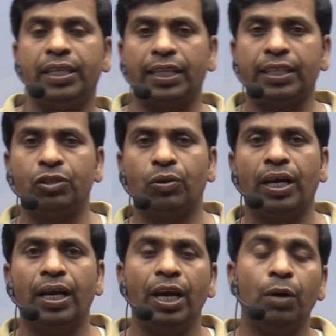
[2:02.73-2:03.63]
जनजाति
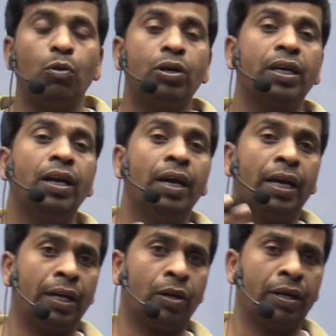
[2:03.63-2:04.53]
जो है वो
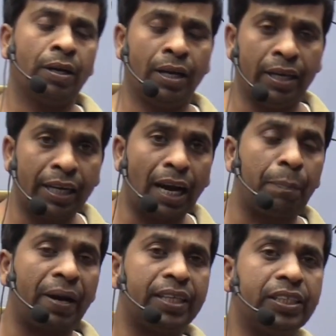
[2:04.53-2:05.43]

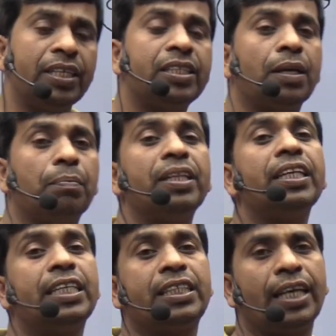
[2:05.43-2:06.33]
इनका प्राचीन
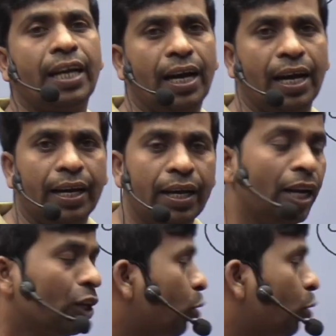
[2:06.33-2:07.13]
संबंध किससे रहा है